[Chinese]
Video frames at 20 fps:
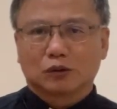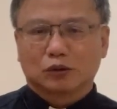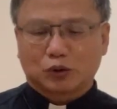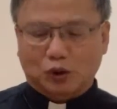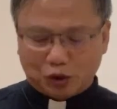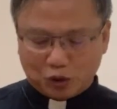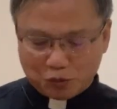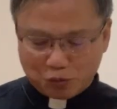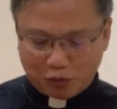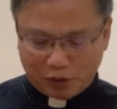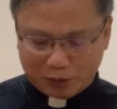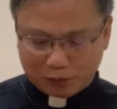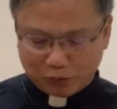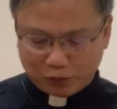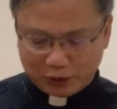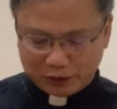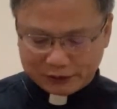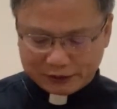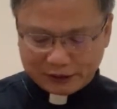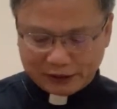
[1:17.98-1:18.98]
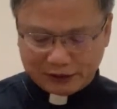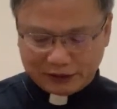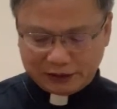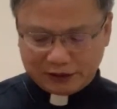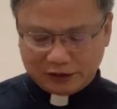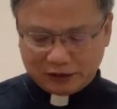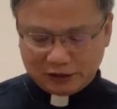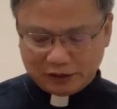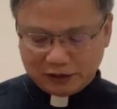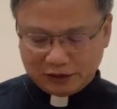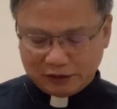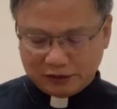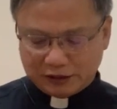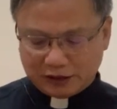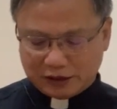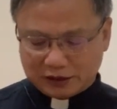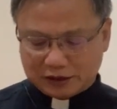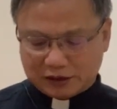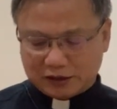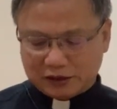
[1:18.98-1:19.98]
在黄被杀，
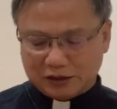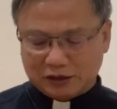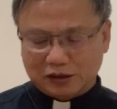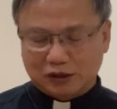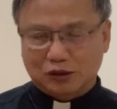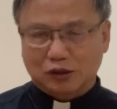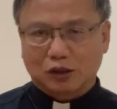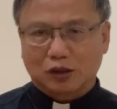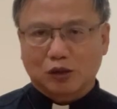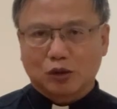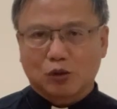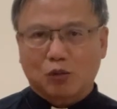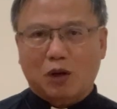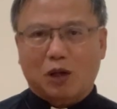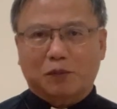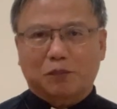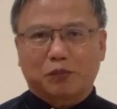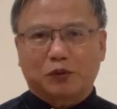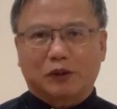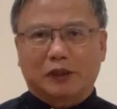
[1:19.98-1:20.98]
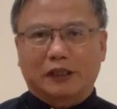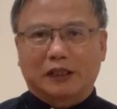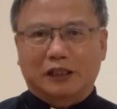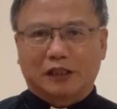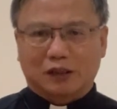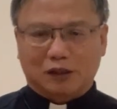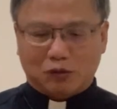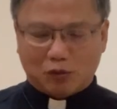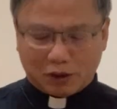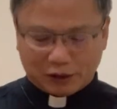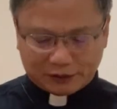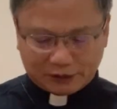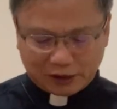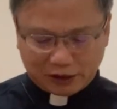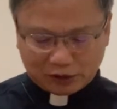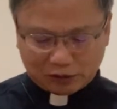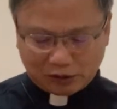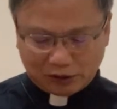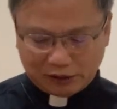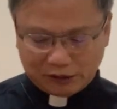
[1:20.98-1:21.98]
这是跨不能发
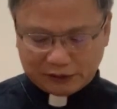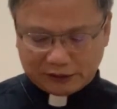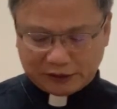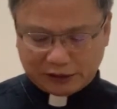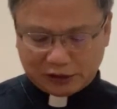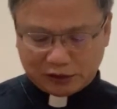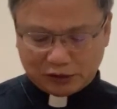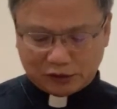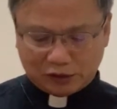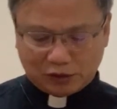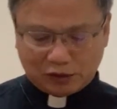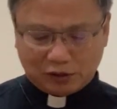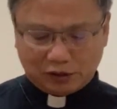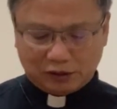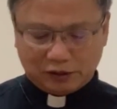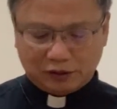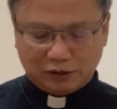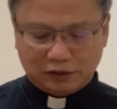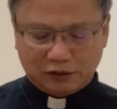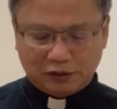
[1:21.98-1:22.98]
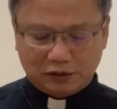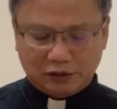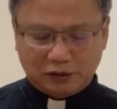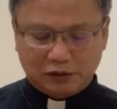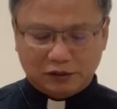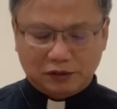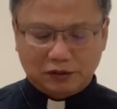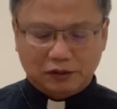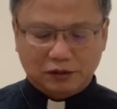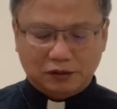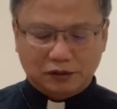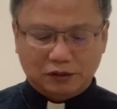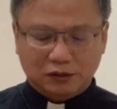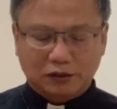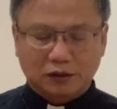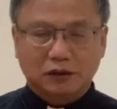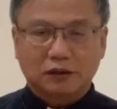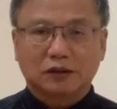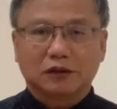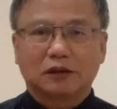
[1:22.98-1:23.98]
生到的成就。
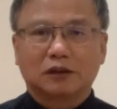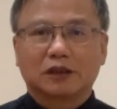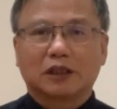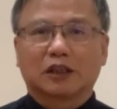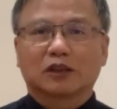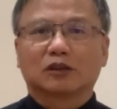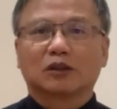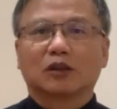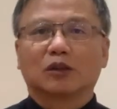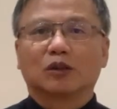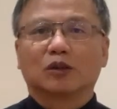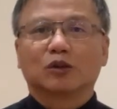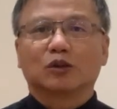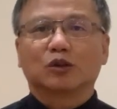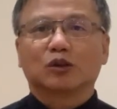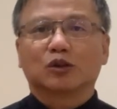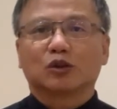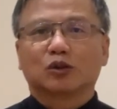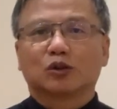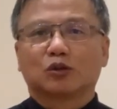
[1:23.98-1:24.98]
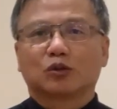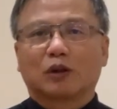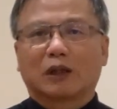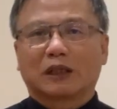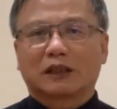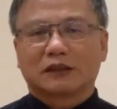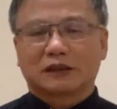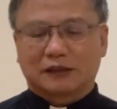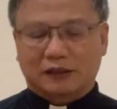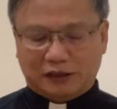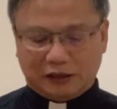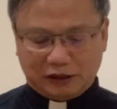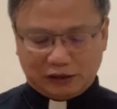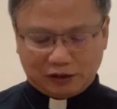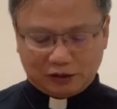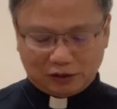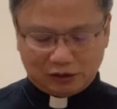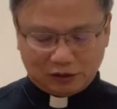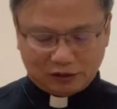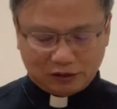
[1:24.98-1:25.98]
耶稣专
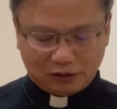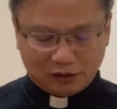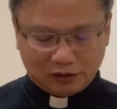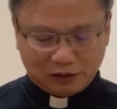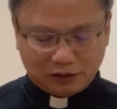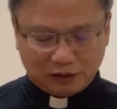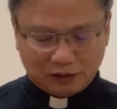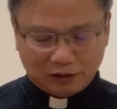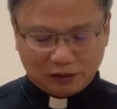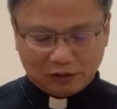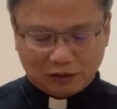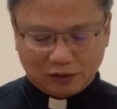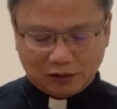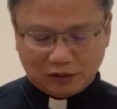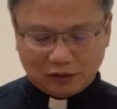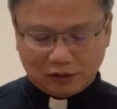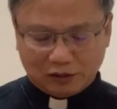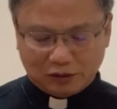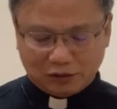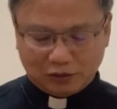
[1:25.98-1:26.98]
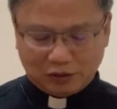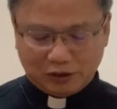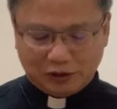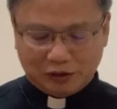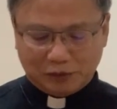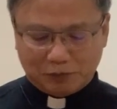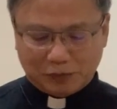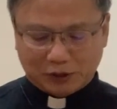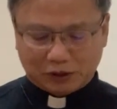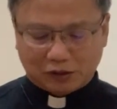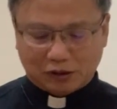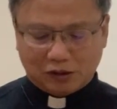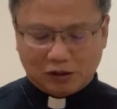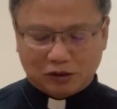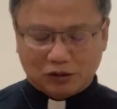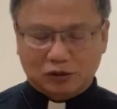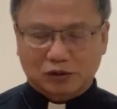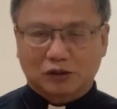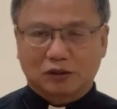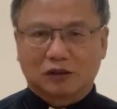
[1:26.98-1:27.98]
身对彼
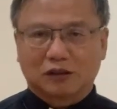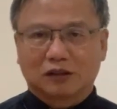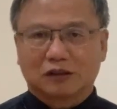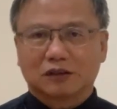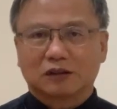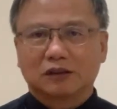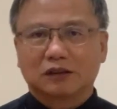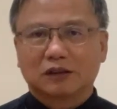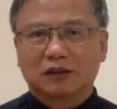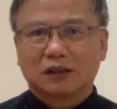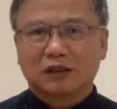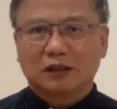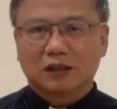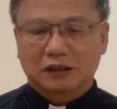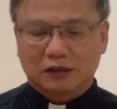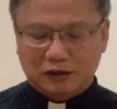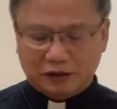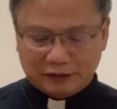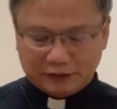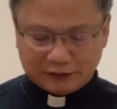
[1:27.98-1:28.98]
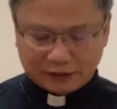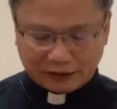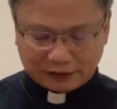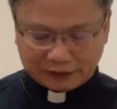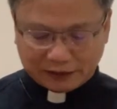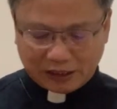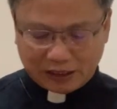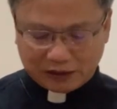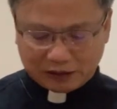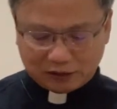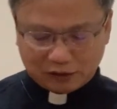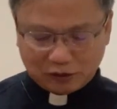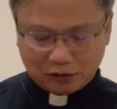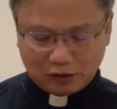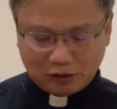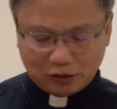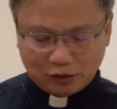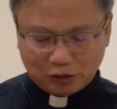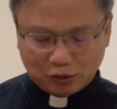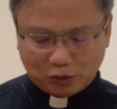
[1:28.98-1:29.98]
得说：“撒旦
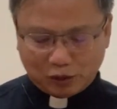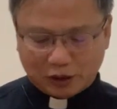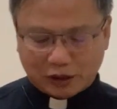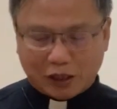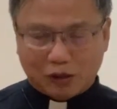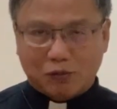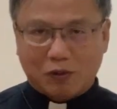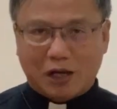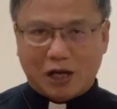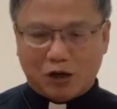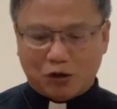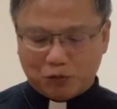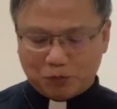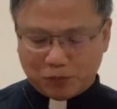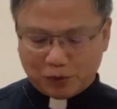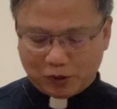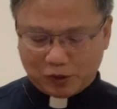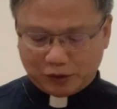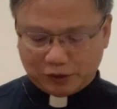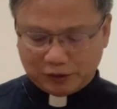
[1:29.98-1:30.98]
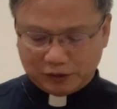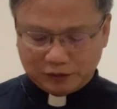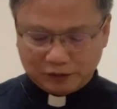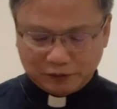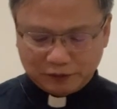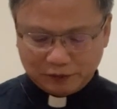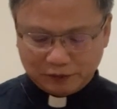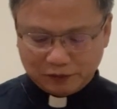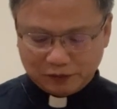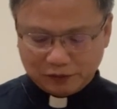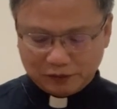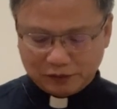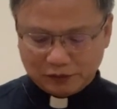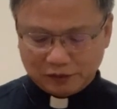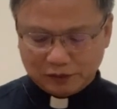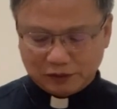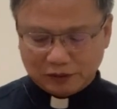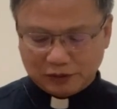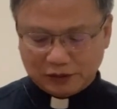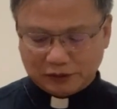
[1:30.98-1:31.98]
推到我后背，
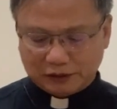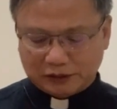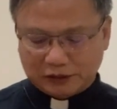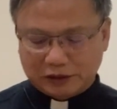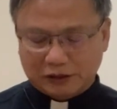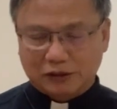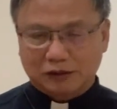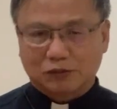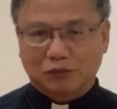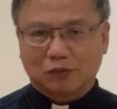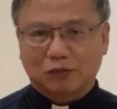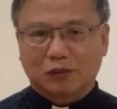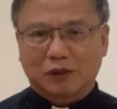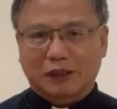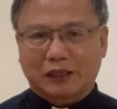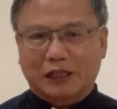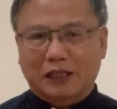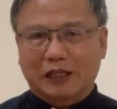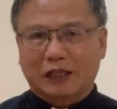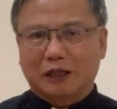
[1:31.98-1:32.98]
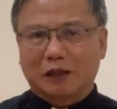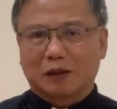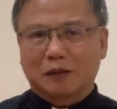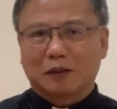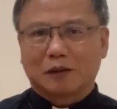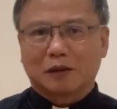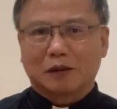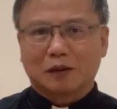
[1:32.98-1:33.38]
那是我该